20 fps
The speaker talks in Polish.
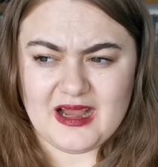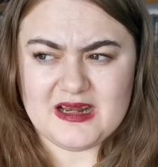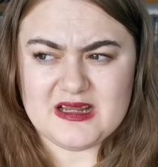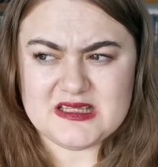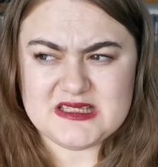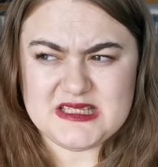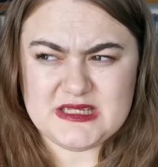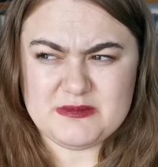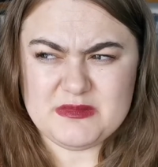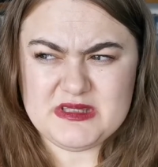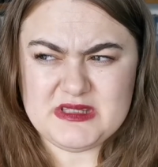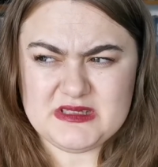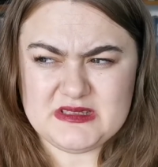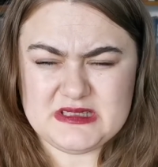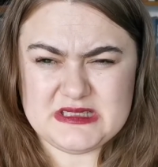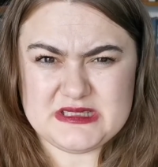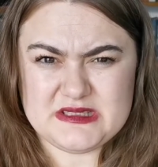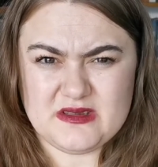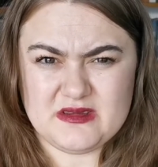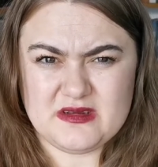ale same te
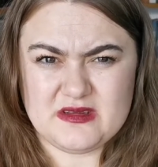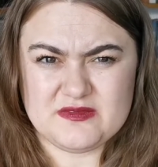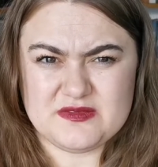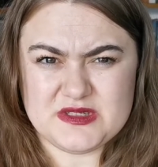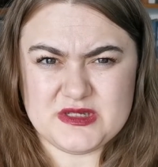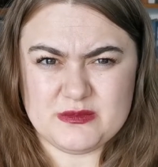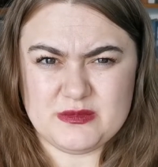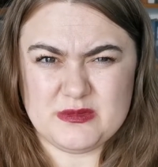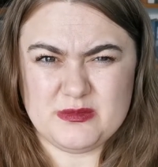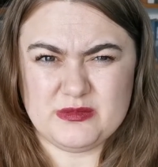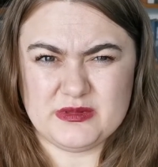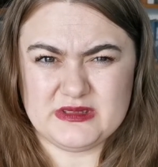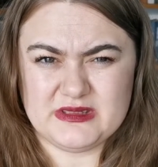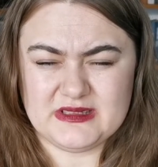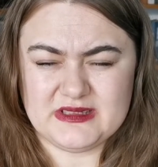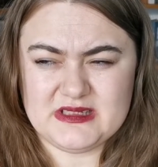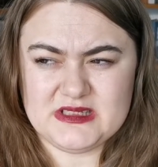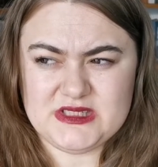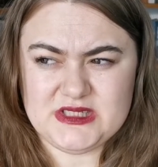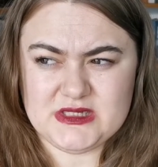historie w sobie były
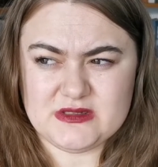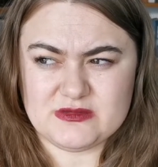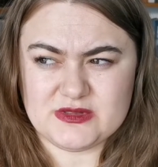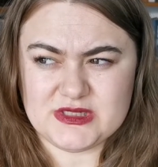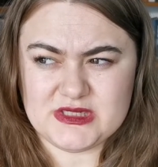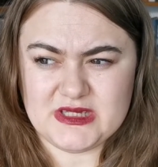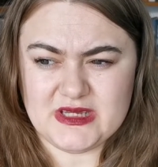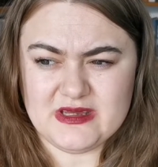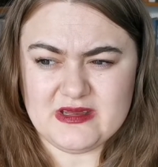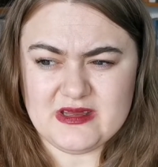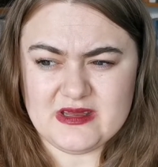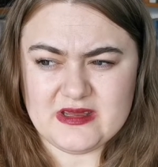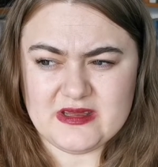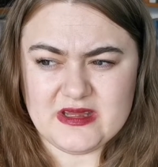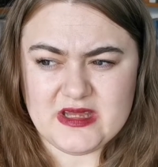takie ciężkie,